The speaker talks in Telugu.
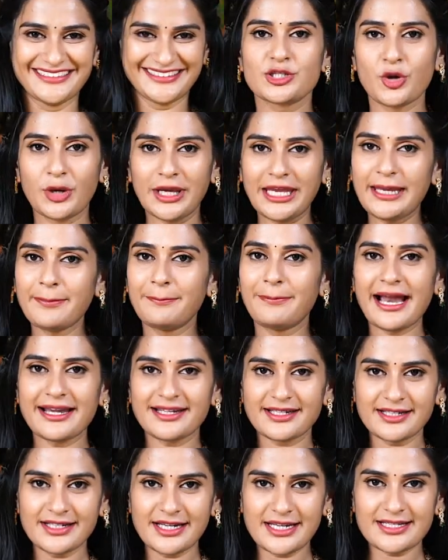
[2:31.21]
సో ఈ
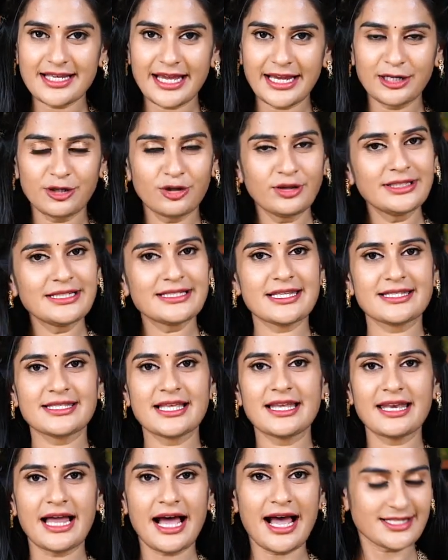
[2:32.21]
ప్యాటర్న్ డిజైన్లో దిస్ ఇస్
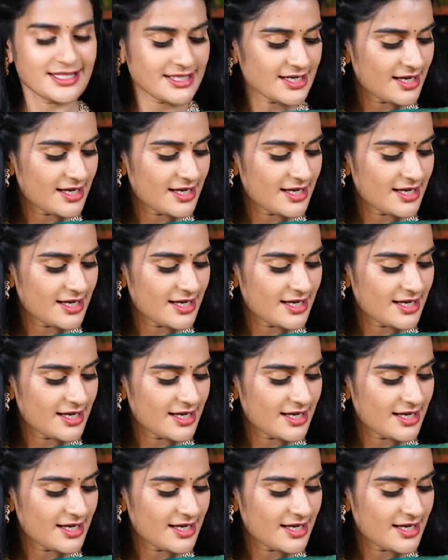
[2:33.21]
ద లాస్ట్